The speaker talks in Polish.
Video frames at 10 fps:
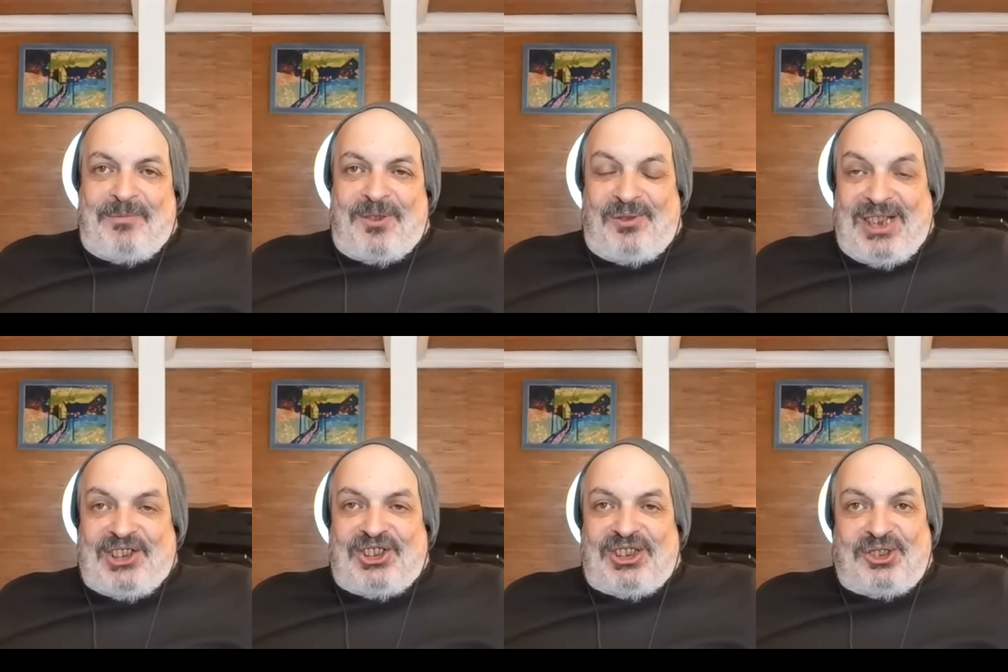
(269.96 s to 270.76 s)
No
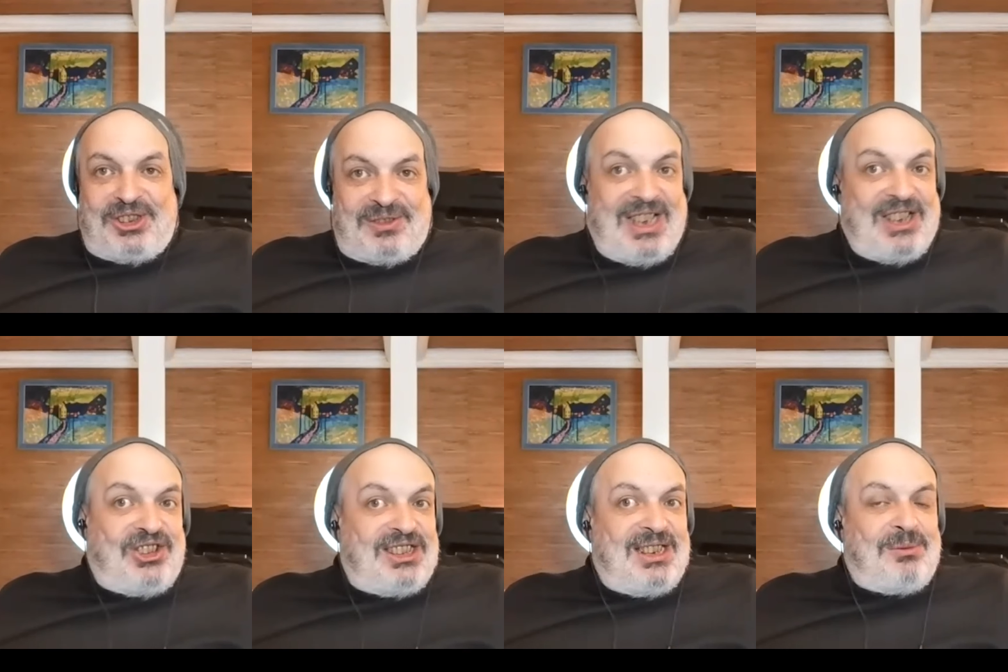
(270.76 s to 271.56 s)
właśnie, to jest
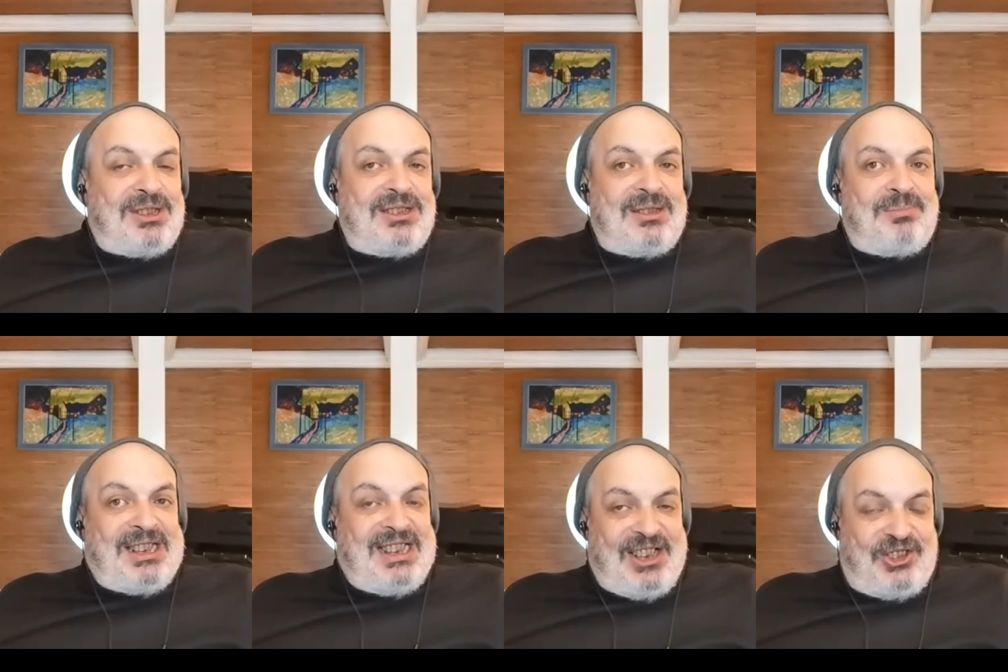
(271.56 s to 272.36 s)
właśnie temat e,
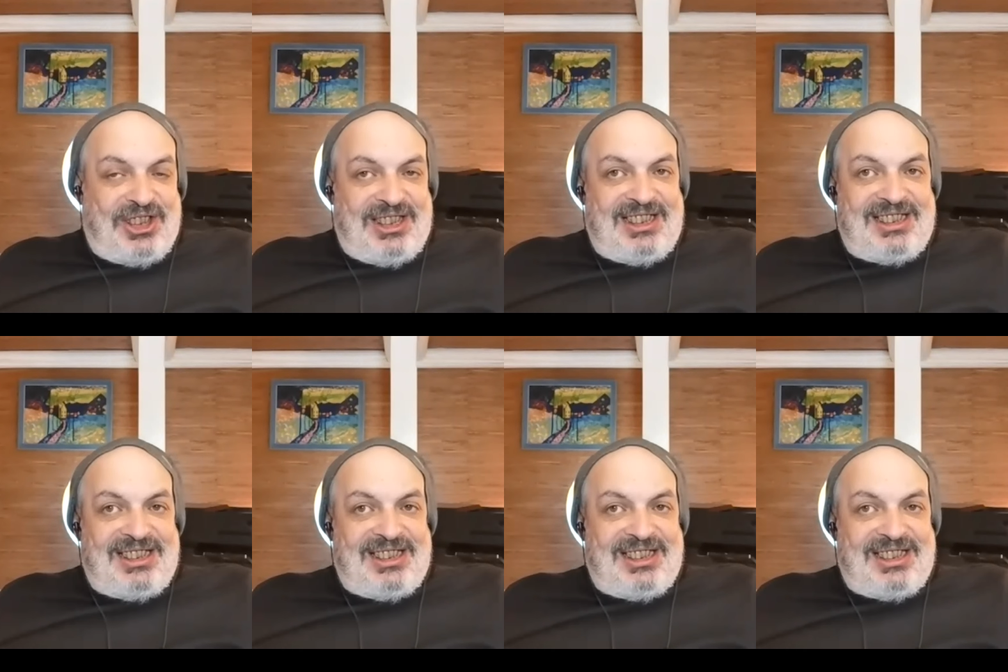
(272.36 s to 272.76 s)
padaczki, nie?